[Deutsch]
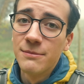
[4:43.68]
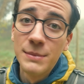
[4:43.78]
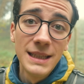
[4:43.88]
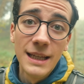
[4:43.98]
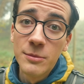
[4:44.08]

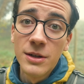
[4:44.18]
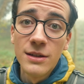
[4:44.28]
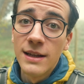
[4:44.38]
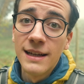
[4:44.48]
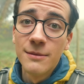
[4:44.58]
Mit dem
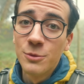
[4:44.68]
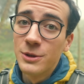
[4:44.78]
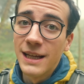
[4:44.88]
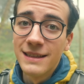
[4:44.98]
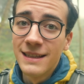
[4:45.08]
kann eine
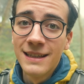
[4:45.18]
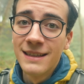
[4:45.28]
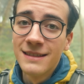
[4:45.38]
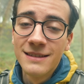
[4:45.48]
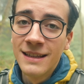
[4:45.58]

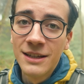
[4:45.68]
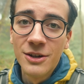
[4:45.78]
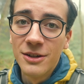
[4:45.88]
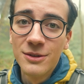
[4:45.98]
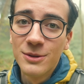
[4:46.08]
moderne
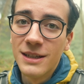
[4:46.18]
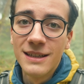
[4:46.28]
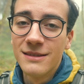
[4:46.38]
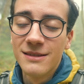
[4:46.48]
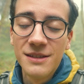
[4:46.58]
Nikon
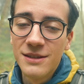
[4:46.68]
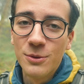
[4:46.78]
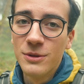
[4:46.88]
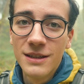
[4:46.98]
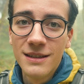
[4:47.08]
oder
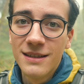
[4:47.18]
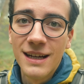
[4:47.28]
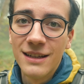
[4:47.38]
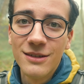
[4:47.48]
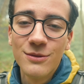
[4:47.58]
Sony,
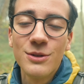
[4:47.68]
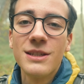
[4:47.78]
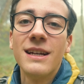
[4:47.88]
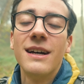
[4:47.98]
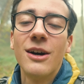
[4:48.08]
Canon,
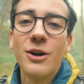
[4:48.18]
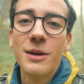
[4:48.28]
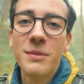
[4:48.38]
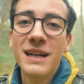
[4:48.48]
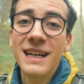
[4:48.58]
was auch
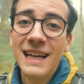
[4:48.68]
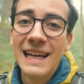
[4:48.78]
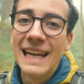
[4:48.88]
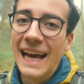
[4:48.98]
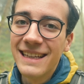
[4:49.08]
immer,
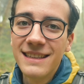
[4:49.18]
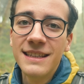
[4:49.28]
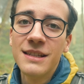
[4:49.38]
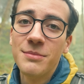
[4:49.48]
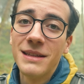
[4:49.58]
leider
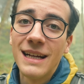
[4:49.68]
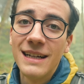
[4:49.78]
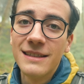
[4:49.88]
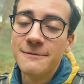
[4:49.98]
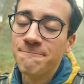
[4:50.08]
nicht
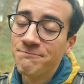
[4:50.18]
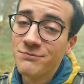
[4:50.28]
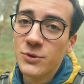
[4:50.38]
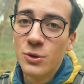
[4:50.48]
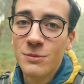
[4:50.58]
mithalten.
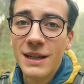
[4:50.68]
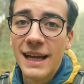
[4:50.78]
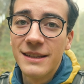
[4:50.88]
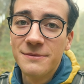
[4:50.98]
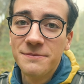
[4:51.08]
Tut mir leid.